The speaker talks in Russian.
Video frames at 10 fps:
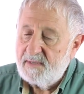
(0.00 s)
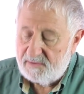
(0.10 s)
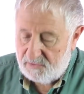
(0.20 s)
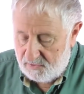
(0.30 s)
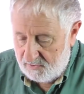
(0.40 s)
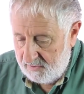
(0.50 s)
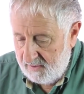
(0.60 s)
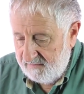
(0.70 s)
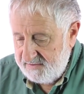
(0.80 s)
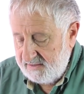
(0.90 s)
которую
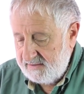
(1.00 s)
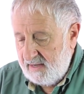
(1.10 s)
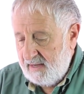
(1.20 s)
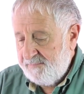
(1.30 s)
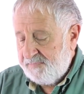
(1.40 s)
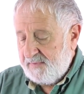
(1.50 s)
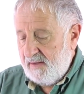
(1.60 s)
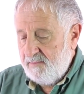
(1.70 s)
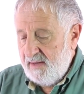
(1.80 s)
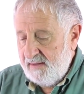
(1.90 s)
всегда
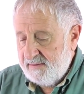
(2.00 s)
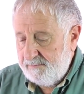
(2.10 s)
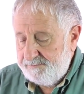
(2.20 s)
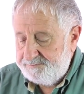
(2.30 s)
имеет